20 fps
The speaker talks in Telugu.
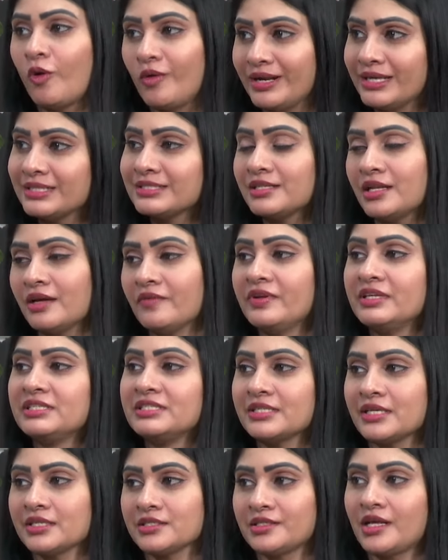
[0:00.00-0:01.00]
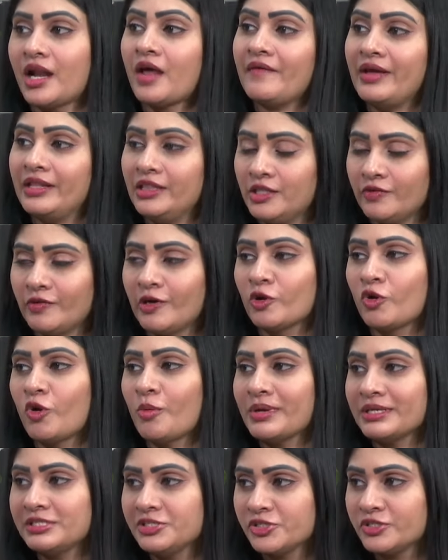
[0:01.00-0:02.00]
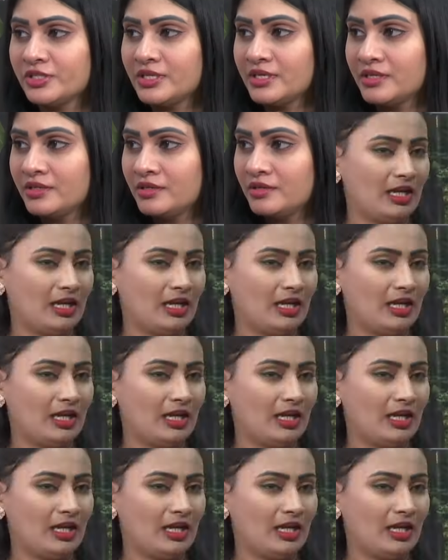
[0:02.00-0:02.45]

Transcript: ఓవర్ ఎస్ లవి ఇచ్చేస్తారు అవి hmm. ఎంతవరకు మంచిది